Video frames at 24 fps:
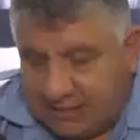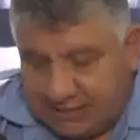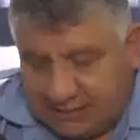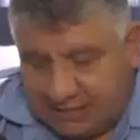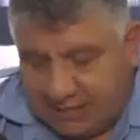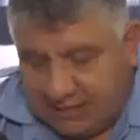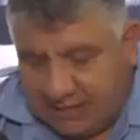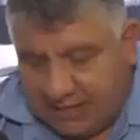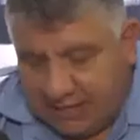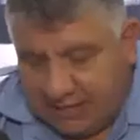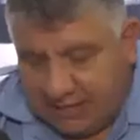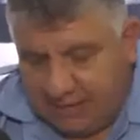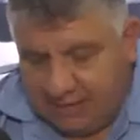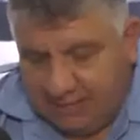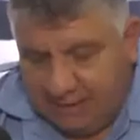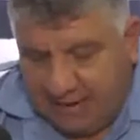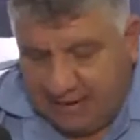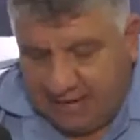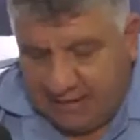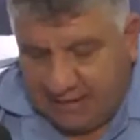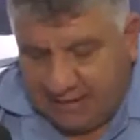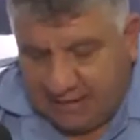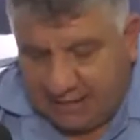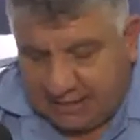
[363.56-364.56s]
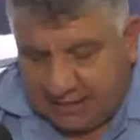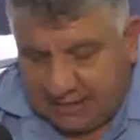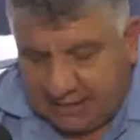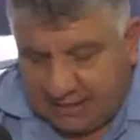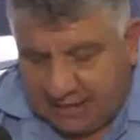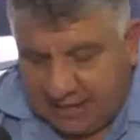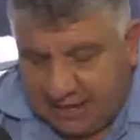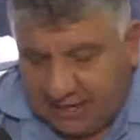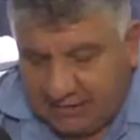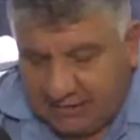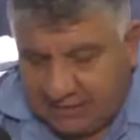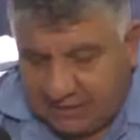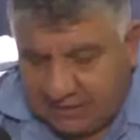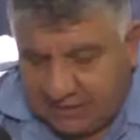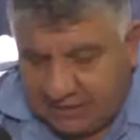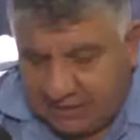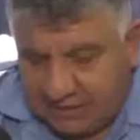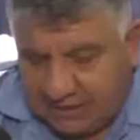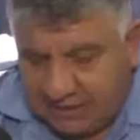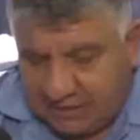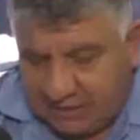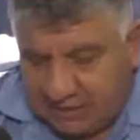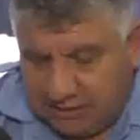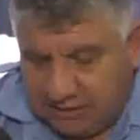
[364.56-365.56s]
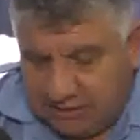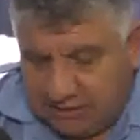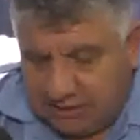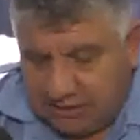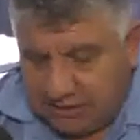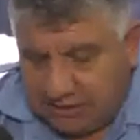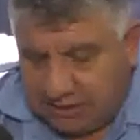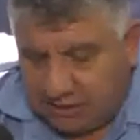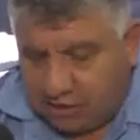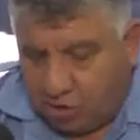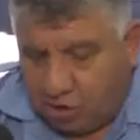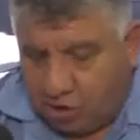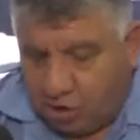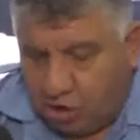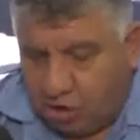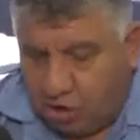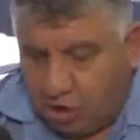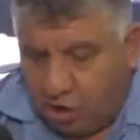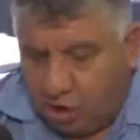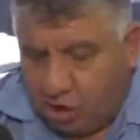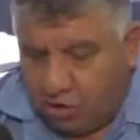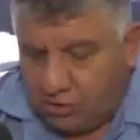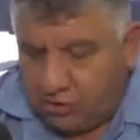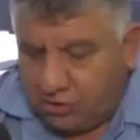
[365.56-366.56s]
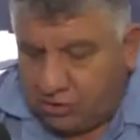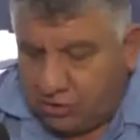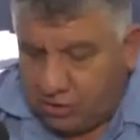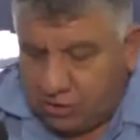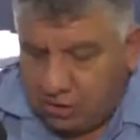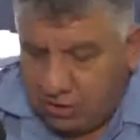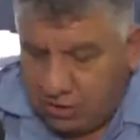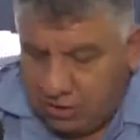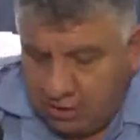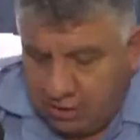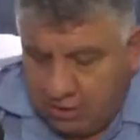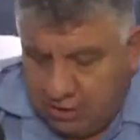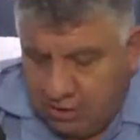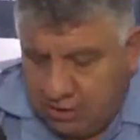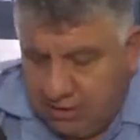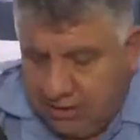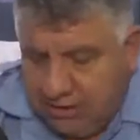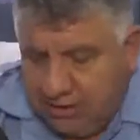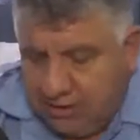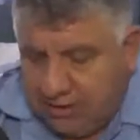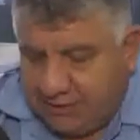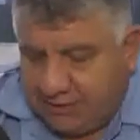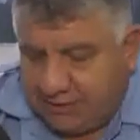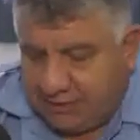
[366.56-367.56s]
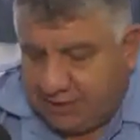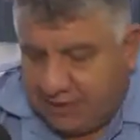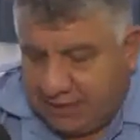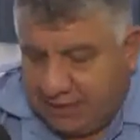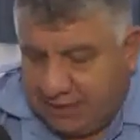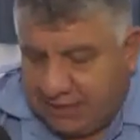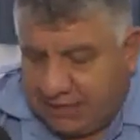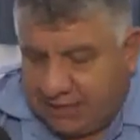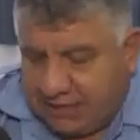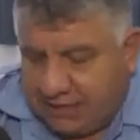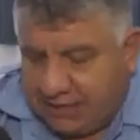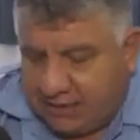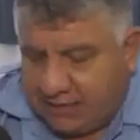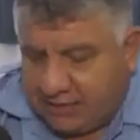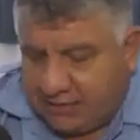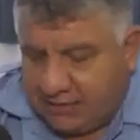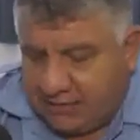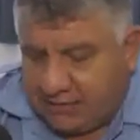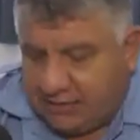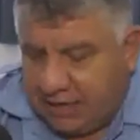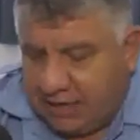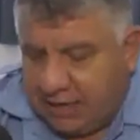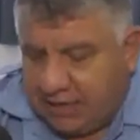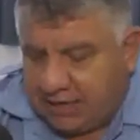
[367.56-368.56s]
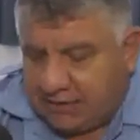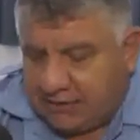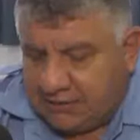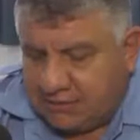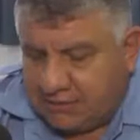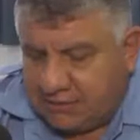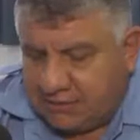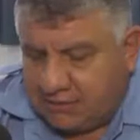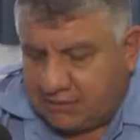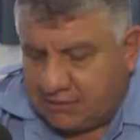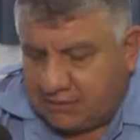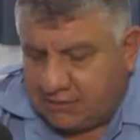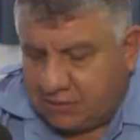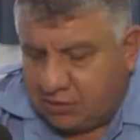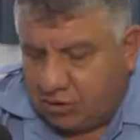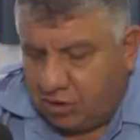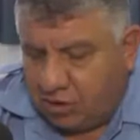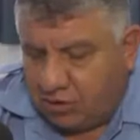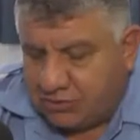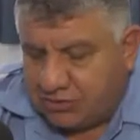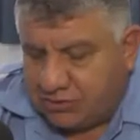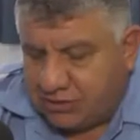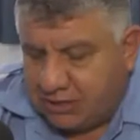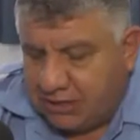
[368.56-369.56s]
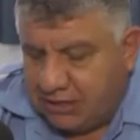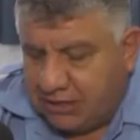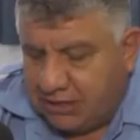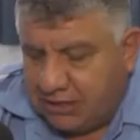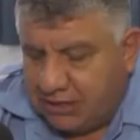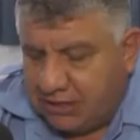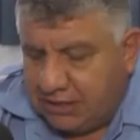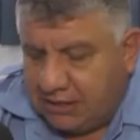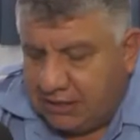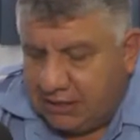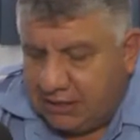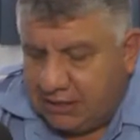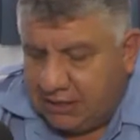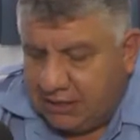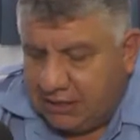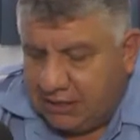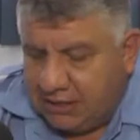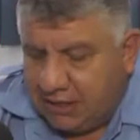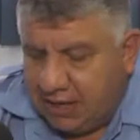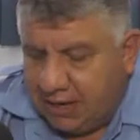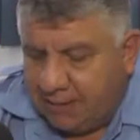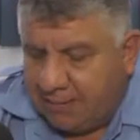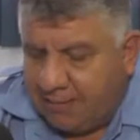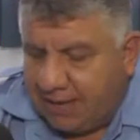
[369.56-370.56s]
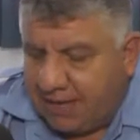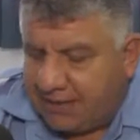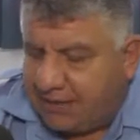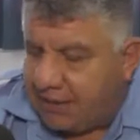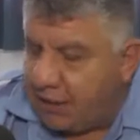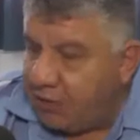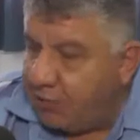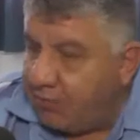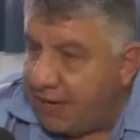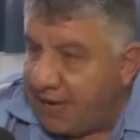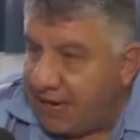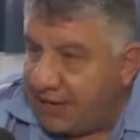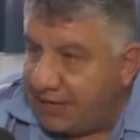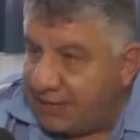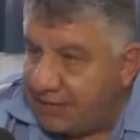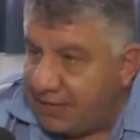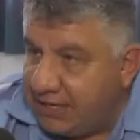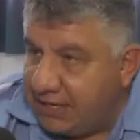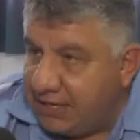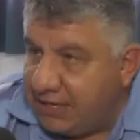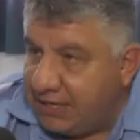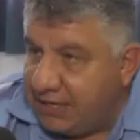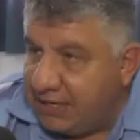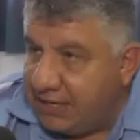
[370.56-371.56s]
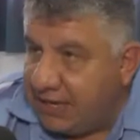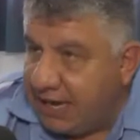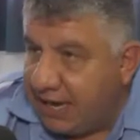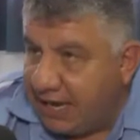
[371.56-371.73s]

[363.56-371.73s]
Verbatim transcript: este animal en calle eh, Colón, entre San José y Amadeo Bertini.